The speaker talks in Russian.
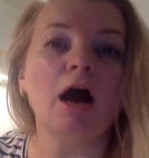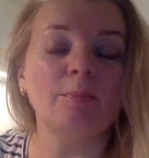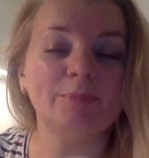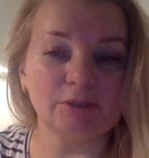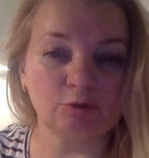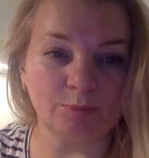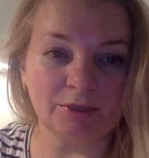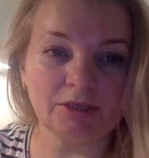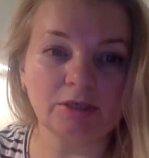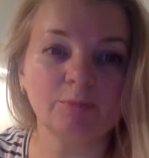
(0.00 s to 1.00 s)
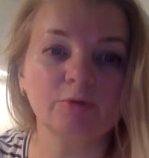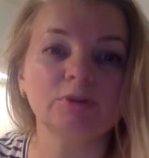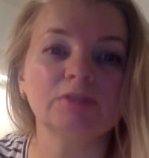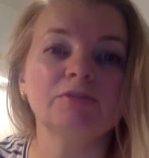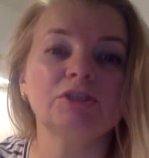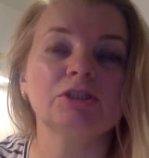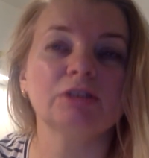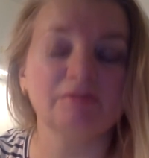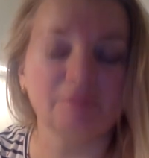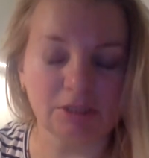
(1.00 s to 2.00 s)
а преступление против
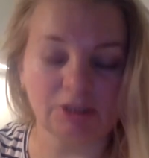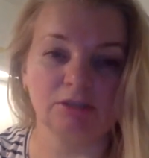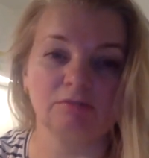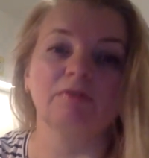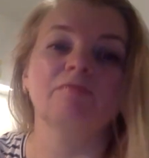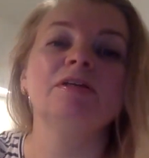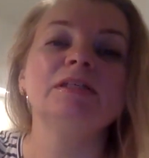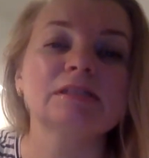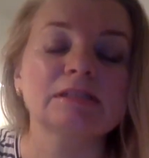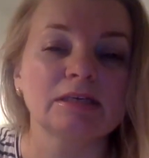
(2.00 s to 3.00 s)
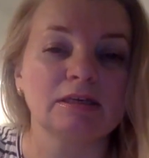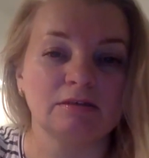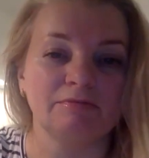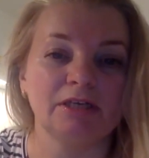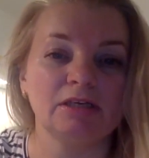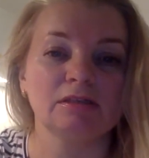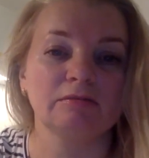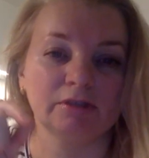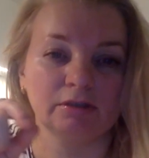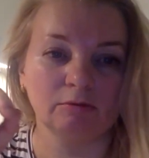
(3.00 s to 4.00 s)
человечества в лице
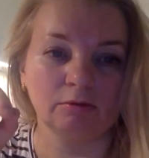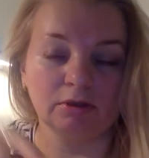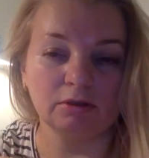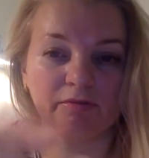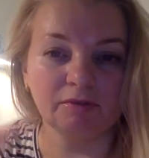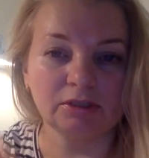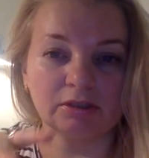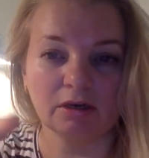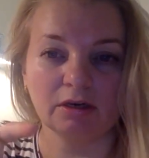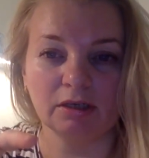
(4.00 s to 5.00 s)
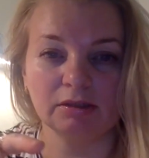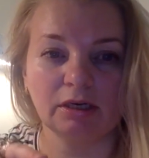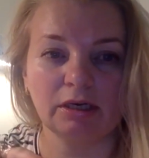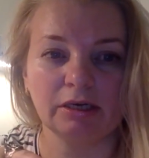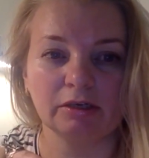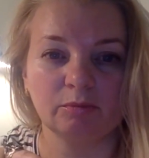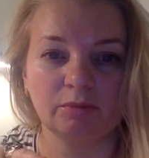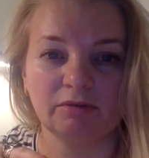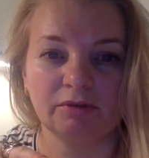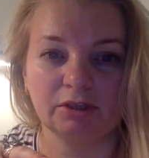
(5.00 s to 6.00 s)
еврейского народа. Видите, как Ханна Эрен
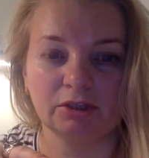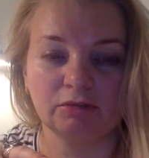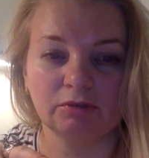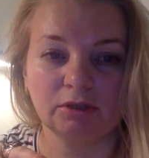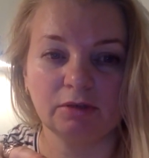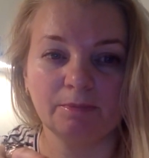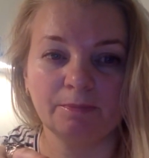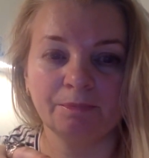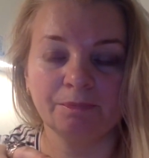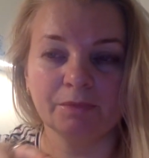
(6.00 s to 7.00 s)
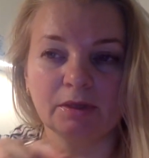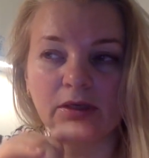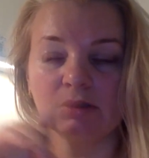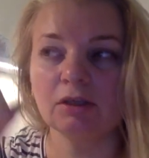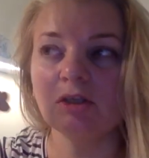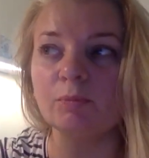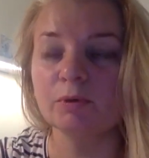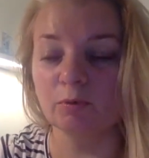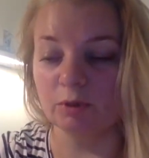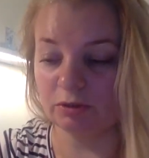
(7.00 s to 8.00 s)
переворачивает, да? Это не
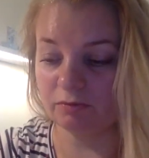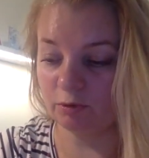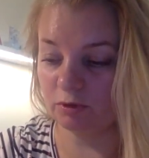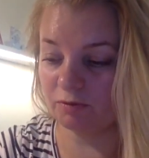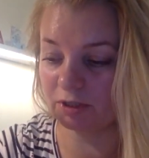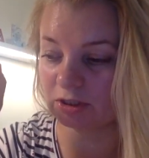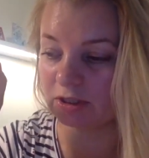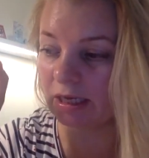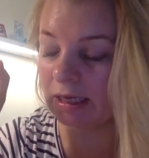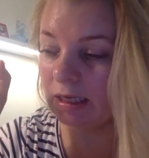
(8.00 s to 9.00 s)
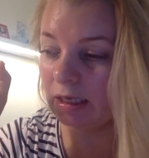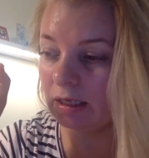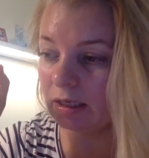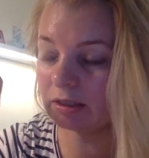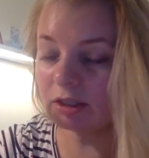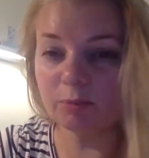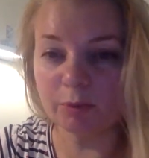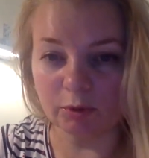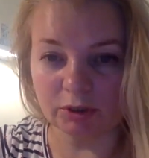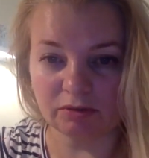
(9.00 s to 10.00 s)
против, то есть вражда, это не
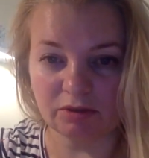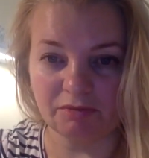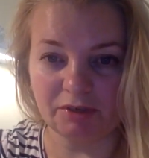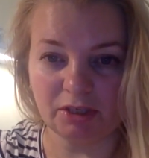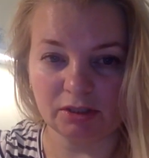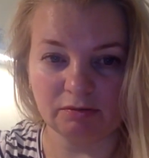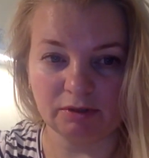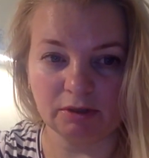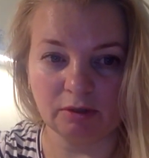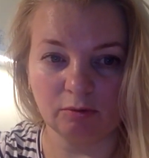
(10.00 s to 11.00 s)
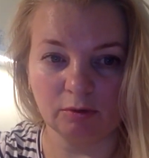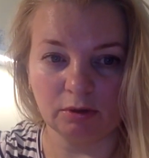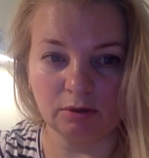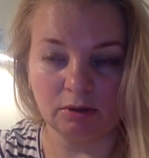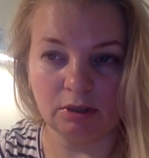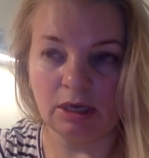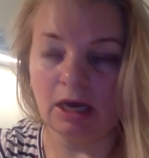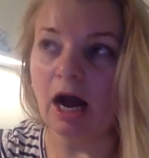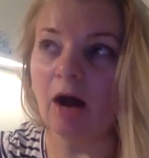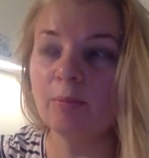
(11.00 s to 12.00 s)
против еврейского народа,
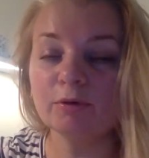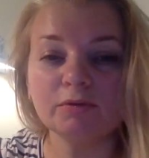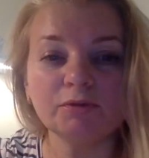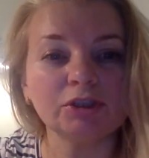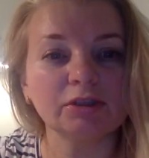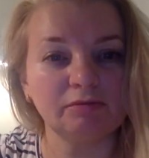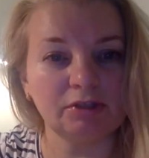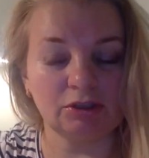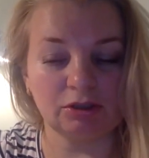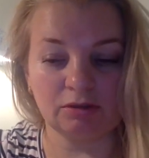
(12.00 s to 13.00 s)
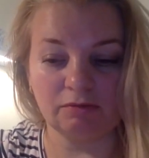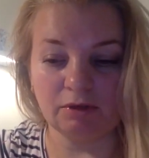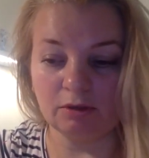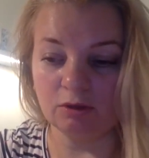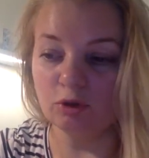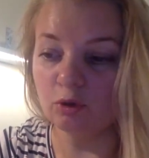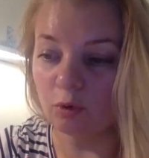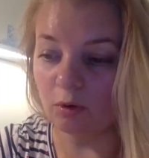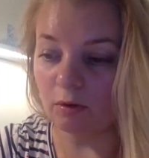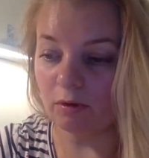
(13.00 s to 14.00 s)
а против человечества.
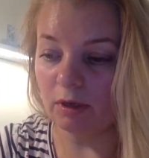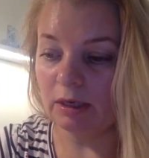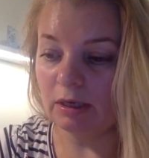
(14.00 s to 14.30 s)
Но